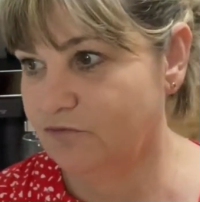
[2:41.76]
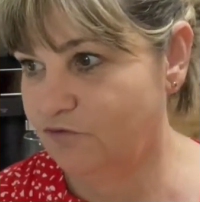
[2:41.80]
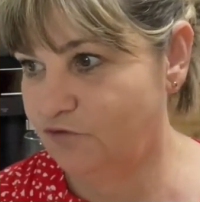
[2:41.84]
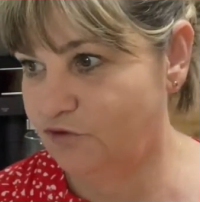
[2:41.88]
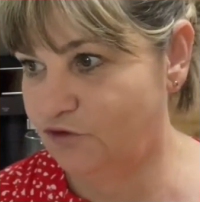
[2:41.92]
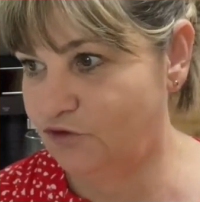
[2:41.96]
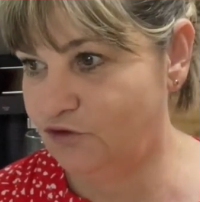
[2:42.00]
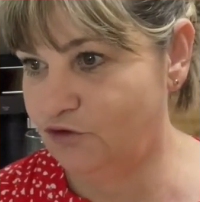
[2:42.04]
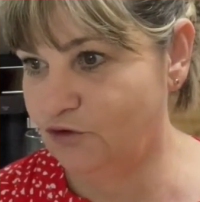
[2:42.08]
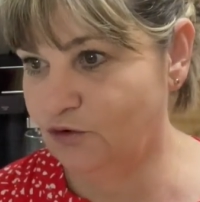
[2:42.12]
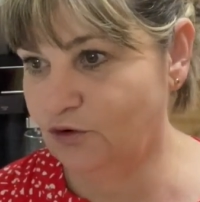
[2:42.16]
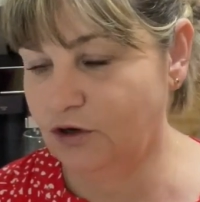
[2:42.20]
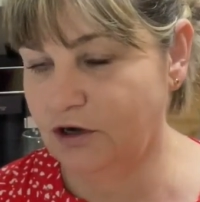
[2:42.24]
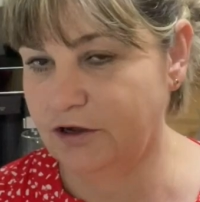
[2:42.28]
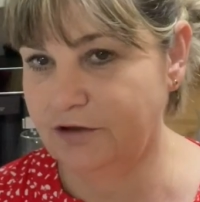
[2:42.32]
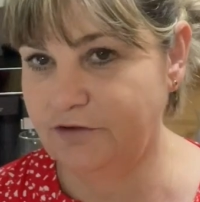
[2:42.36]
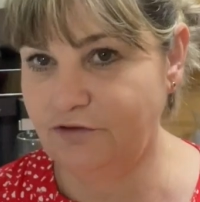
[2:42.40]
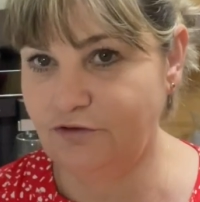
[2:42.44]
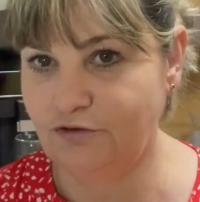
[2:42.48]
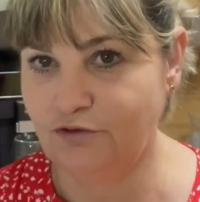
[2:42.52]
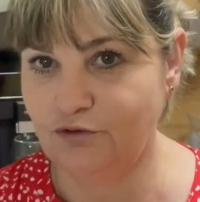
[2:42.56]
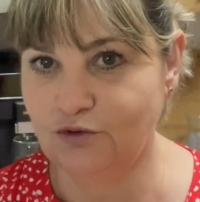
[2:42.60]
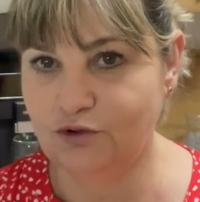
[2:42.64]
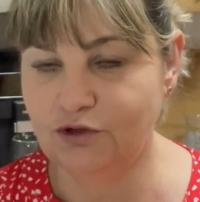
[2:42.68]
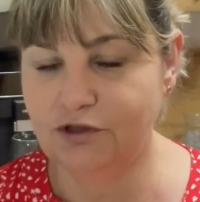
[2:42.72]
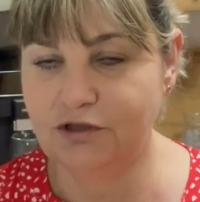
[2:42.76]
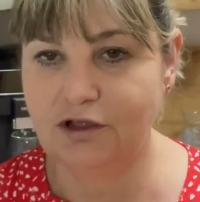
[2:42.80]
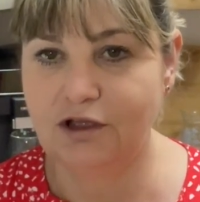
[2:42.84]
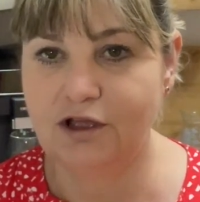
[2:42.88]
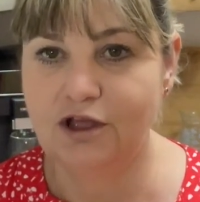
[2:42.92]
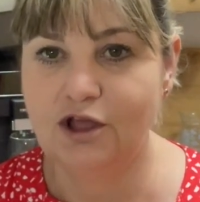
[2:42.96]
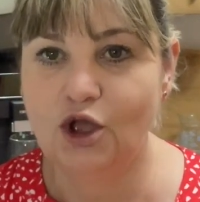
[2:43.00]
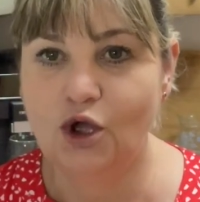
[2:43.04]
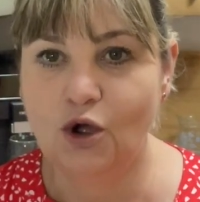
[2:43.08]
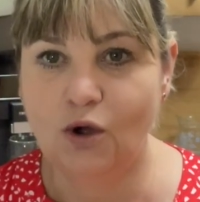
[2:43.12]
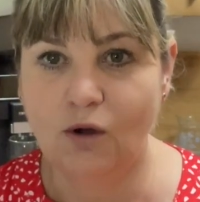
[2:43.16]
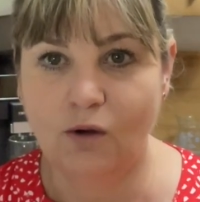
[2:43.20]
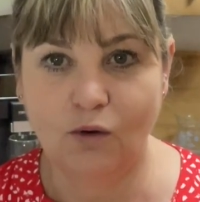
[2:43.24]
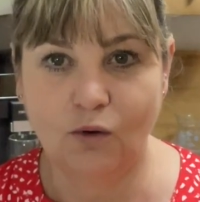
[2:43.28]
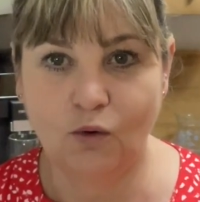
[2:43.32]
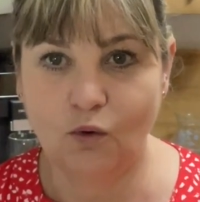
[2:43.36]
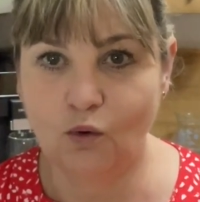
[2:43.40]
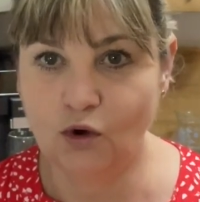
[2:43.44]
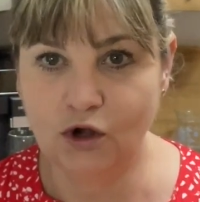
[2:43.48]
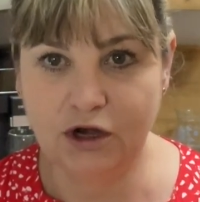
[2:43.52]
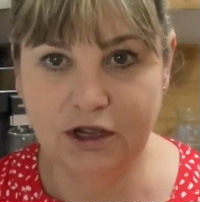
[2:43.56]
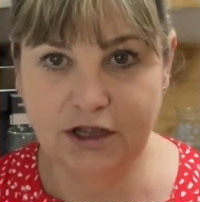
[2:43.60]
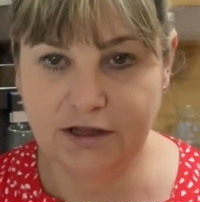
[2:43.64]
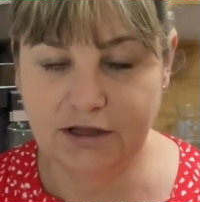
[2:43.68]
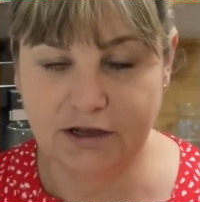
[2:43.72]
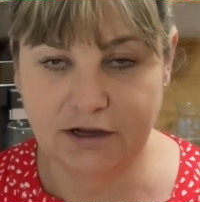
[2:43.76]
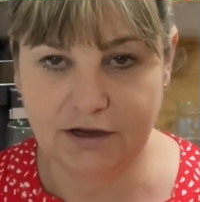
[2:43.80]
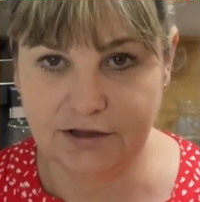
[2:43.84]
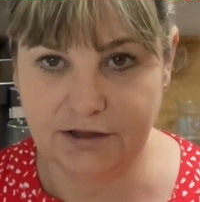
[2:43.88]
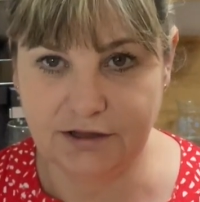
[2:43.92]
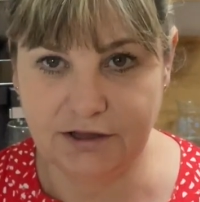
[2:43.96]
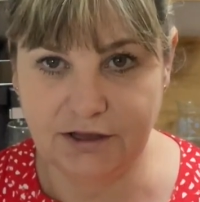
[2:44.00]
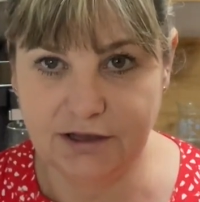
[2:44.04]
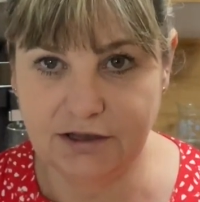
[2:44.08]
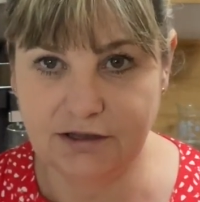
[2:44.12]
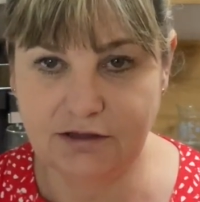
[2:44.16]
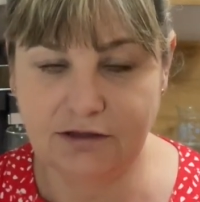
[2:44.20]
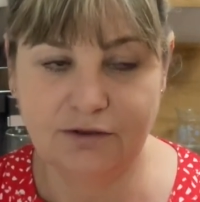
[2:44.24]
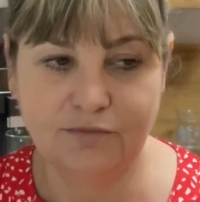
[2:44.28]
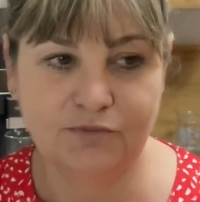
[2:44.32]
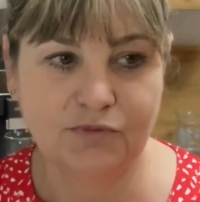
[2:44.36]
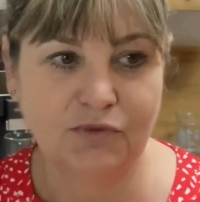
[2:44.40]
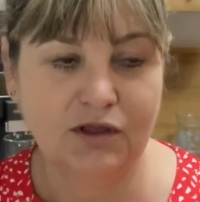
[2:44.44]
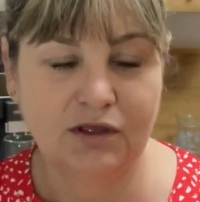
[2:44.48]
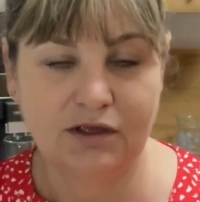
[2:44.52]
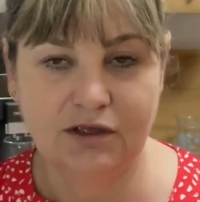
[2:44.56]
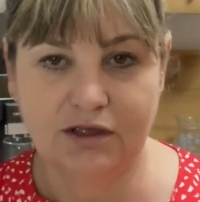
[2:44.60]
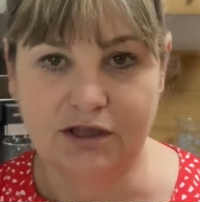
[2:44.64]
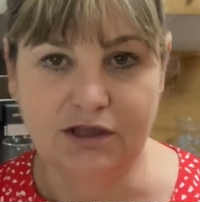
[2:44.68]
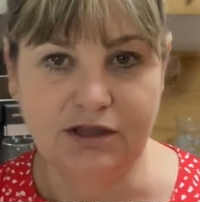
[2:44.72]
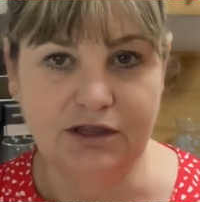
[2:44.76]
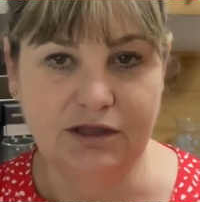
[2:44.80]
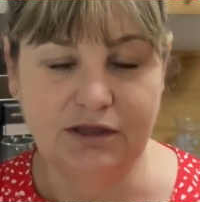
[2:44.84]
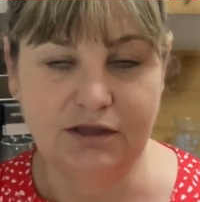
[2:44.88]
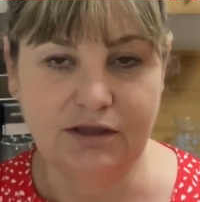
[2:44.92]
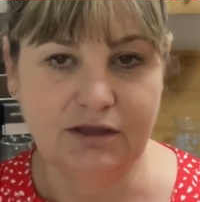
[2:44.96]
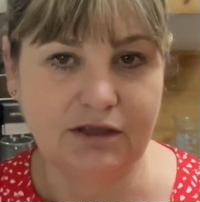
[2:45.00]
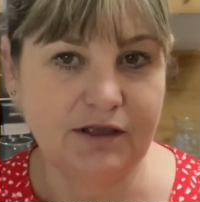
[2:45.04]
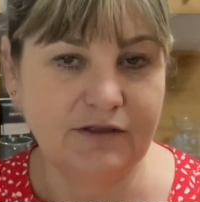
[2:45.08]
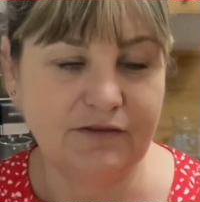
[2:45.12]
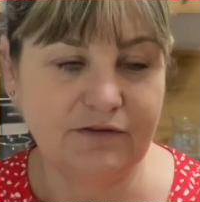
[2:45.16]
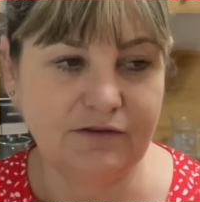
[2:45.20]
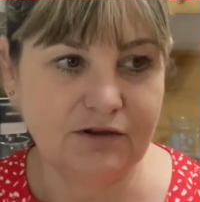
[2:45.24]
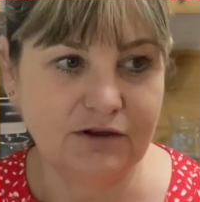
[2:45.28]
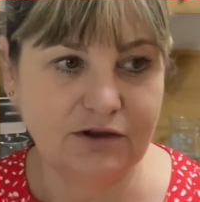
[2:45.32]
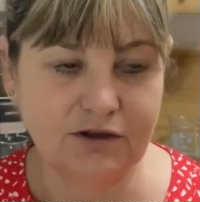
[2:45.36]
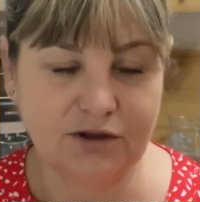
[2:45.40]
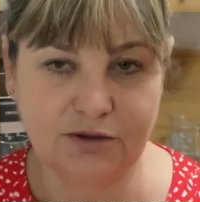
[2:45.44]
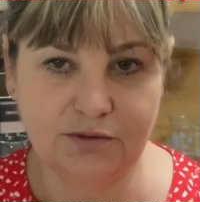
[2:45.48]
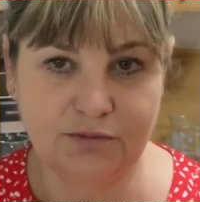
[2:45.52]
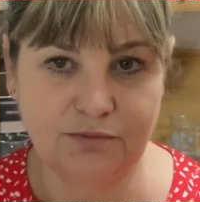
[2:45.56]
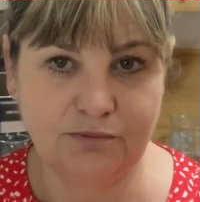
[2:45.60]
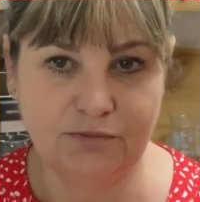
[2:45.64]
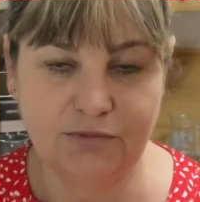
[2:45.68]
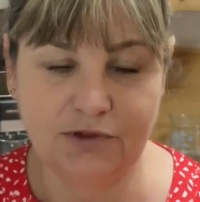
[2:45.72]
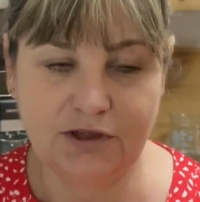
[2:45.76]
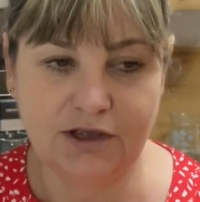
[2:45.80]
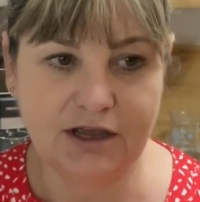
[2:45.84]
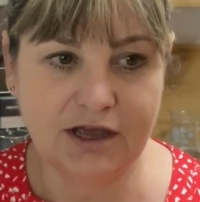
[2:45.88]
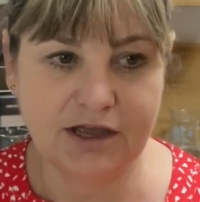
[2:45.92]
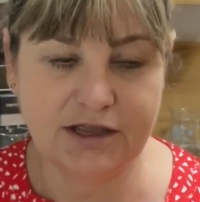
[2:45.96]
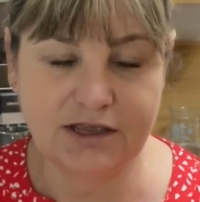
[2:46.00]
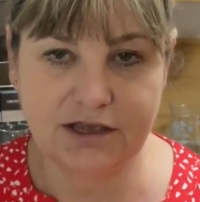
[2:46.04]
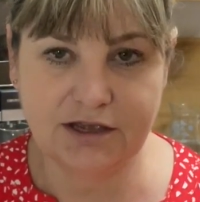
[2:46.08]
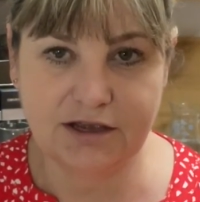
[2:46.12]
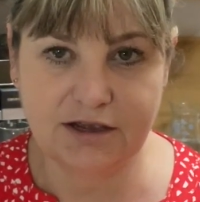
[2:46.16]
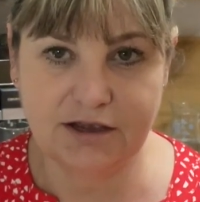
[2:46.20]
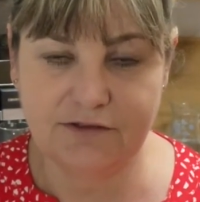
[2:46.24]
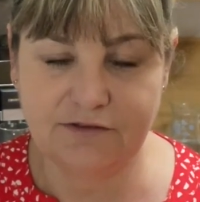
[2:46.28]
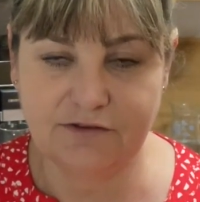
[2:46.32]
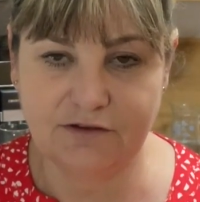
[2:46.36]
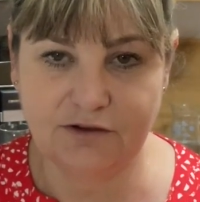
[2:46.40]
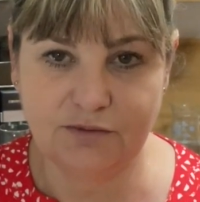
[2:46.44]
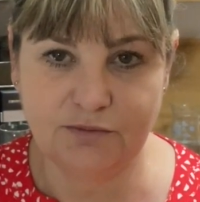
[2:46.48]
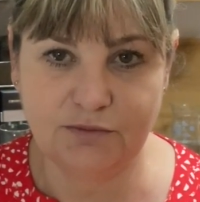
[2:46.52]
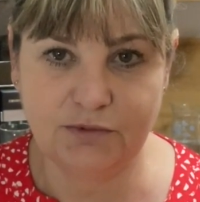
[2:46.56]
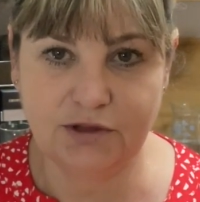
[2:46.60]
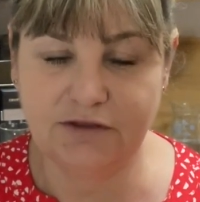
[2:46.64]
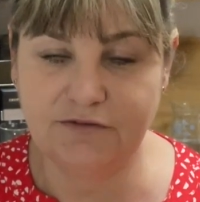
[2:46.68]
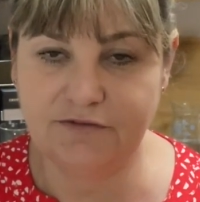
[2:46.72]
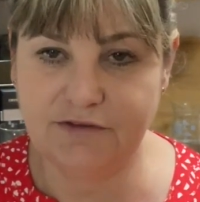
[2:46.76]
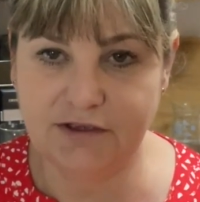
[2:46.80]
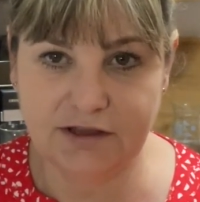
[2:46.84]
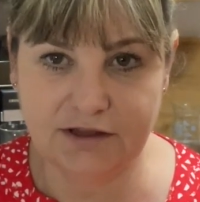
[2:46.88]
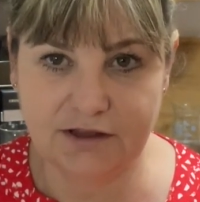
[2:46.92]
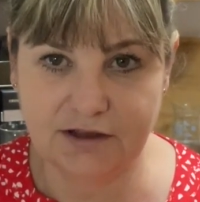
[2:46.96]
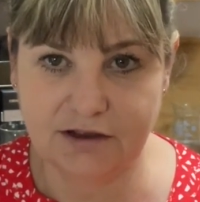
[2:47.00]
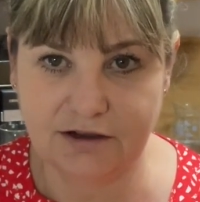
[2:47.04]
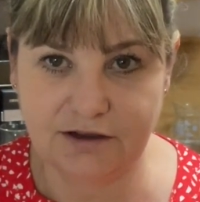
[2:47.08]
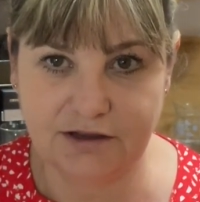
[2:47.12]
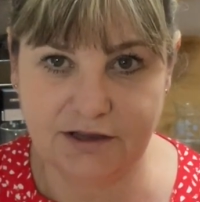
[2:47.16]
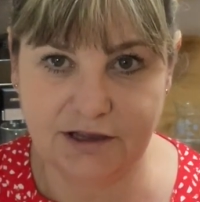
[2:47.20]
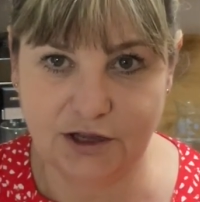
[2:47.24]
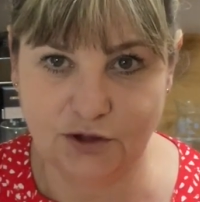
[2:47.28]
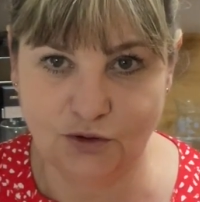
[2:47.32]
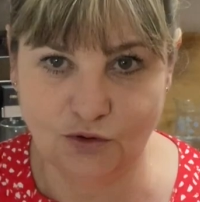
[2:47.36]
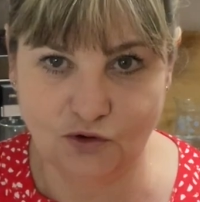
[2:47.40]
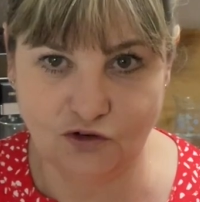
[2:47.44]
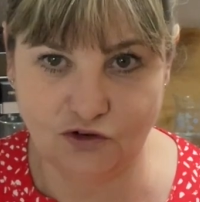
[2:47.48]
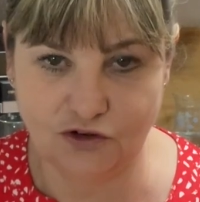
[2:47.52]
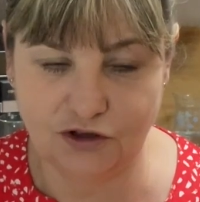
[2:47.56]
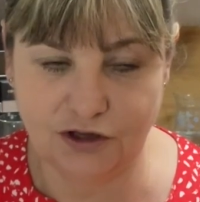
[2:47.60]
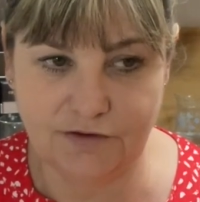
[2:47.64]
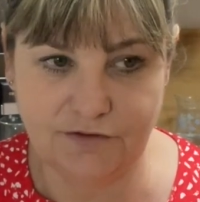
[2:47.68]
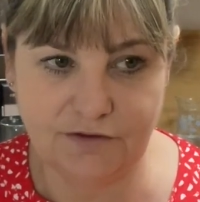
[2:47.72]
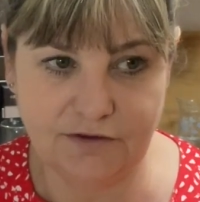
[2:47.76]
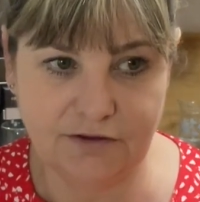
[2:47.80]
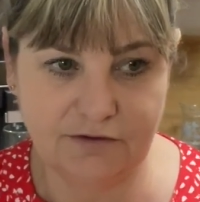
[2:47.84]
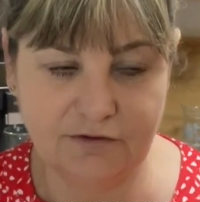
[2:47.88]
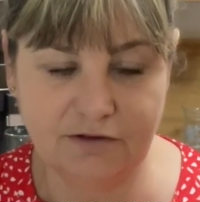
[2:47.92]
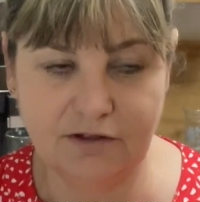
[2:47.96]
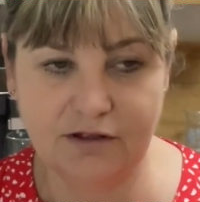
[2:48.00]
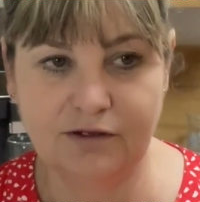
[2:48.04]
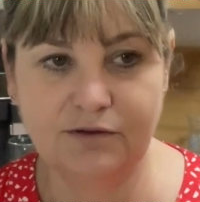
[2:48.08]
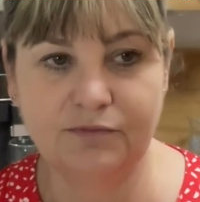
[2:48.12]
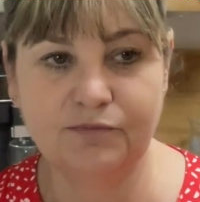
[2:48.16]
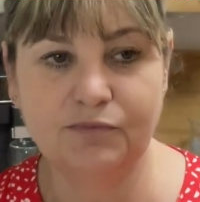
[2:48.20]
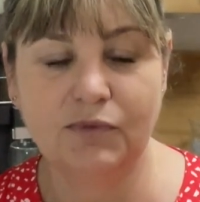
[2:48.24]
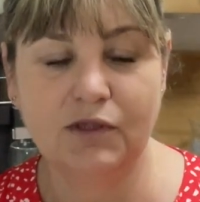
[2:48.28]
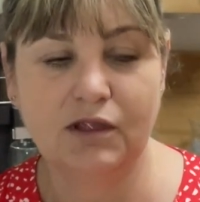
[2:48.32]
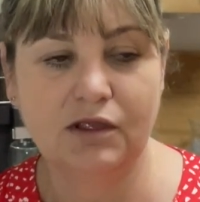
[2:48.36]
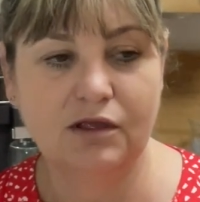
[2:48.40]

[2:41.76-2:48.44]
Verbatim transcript: все растет, улиток нет, этих, никаких этих медведок я тоже не видела.